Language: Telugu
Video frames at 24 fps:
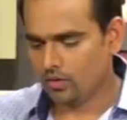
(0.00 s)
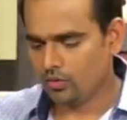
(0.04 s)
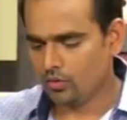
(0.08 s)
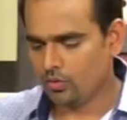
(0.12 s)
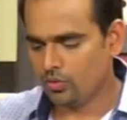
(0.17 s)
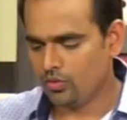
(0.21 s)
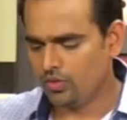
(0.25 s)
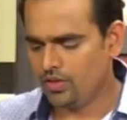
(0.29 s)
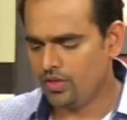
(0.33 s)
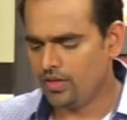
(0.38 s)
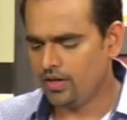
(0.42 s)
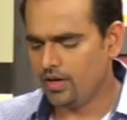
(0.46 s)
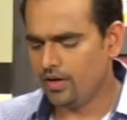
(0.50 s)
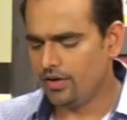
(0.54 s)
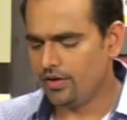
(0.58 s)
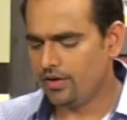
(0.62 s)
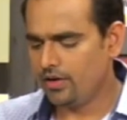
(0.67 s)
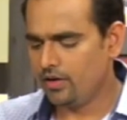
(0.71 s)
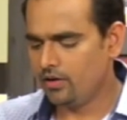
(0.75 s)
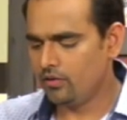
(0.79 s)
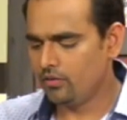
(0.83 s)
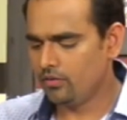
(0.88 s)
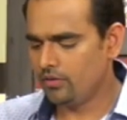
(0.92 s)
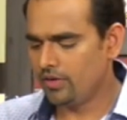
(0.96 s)
కొద్దిగా
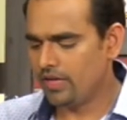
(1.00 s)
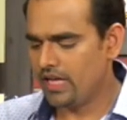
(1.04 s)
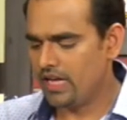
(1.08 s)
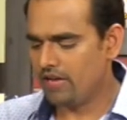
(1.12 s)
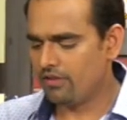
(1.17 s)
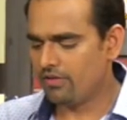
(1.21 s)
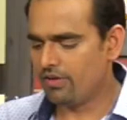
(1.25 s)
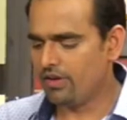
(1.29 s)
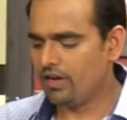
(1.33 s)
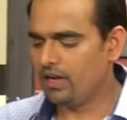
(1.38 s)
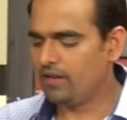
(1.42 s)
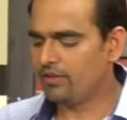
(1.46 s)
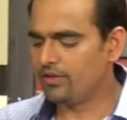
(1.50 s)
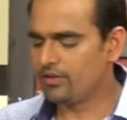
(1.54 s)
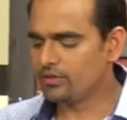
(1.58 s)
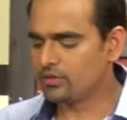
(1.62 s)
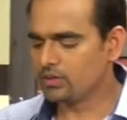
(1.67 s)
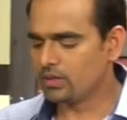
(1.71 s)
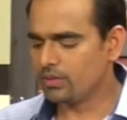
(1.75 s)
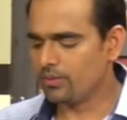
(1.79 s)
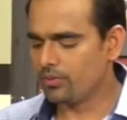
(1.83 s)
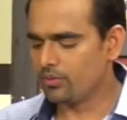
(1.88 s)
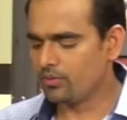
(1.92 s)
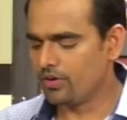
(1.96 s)
నీళ్ళు ఎక్కువ నీళ్ళు
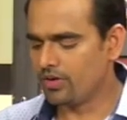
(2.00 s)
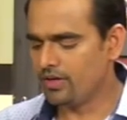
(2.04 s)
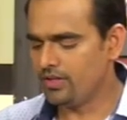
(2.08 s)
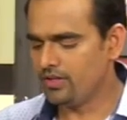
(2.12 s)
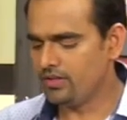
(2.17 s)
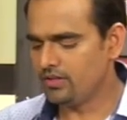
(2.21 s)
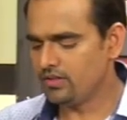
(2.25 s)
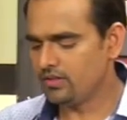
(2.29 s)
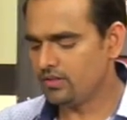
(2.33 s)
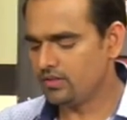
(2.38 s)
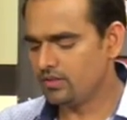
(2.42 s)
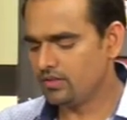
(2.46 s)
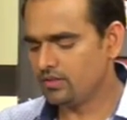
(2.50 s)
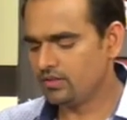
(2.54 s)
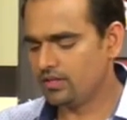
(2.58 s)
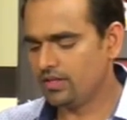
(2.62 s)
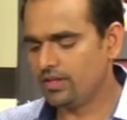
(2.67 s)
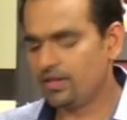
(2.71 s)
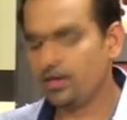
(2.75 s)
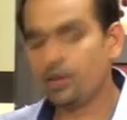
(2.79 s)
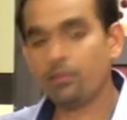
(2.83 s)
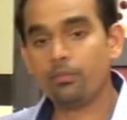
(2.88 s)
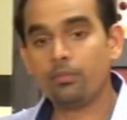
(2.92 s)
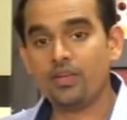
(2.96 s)
వేసుకున్నాం అనుకోండి
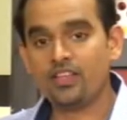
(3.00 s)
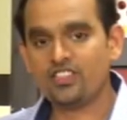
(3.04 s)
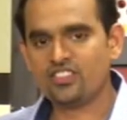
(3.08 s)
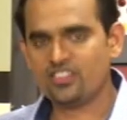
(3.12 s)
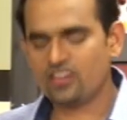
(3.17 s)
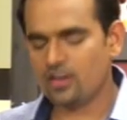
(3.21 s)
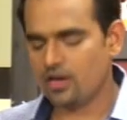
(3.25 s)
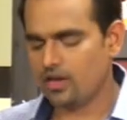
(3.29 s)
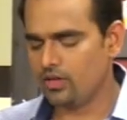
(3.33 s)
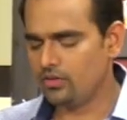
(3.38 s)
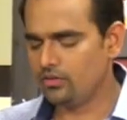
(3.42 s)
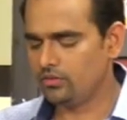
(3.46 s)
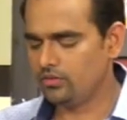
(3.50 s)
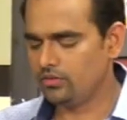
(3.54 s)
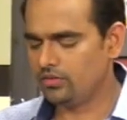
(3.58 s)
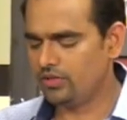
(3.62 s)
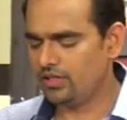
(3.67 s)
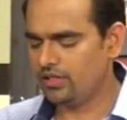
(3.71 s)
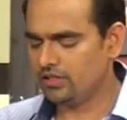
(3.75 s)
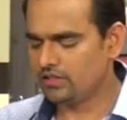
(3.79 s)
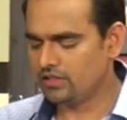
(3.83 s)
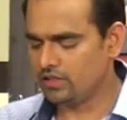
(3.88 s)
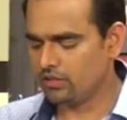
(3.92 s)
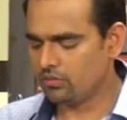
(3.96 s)
సరిగా పేస్ట్ కాదు
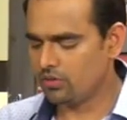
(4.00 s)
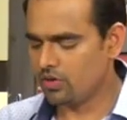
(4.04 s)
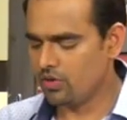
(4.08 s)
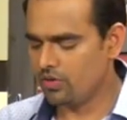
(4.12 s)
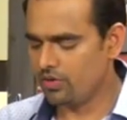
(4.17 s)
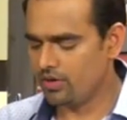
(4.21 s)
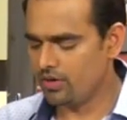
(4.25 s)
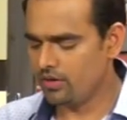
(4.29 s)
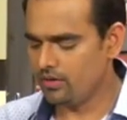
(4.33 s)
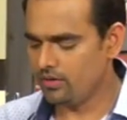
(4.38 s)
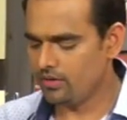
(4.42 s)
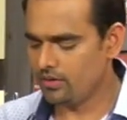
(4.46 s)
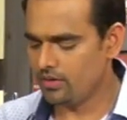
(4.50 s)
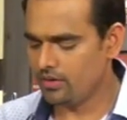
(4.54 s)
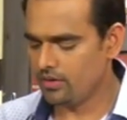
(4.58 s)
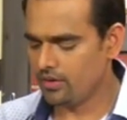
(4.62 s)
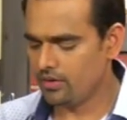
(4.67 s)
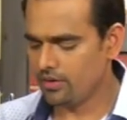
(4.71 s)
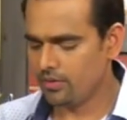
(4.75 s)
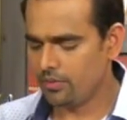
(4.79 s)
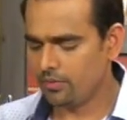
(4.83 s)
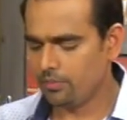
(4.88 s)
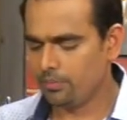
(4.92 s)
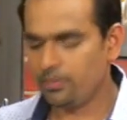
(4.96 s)
నీళ్ళు తక్కువగా ఉంటే
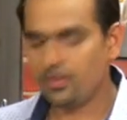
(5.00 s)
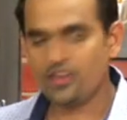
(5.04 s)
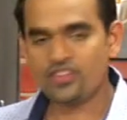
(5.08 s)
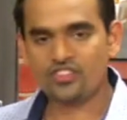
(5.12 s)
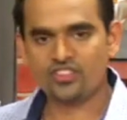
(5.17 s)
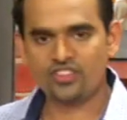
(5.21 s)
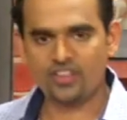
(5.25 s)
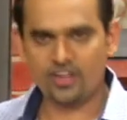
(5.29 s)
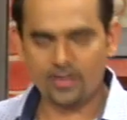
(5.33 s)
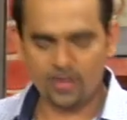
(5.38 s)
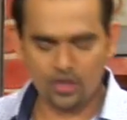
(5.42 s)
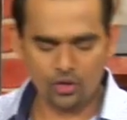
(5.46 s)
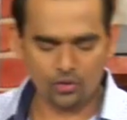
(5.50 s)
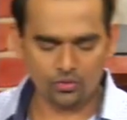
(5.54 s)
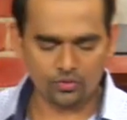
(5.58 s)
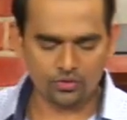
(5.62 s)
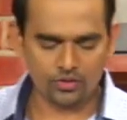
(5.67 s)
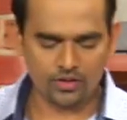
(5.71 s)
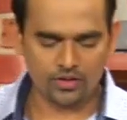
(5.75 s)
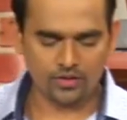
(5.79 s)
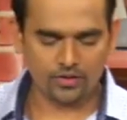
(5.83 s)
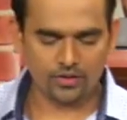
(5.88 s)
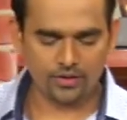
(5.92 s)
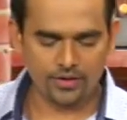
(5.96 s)
పేస్ట్ సరిగా
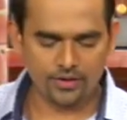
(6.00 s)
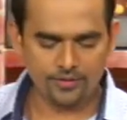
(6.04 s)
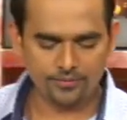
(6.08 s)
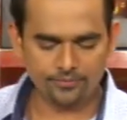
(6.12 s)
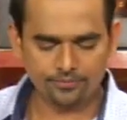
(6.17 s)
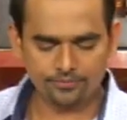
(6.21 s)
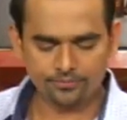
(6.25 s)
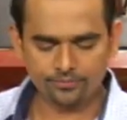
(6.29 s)
అవుతుంది అందుకని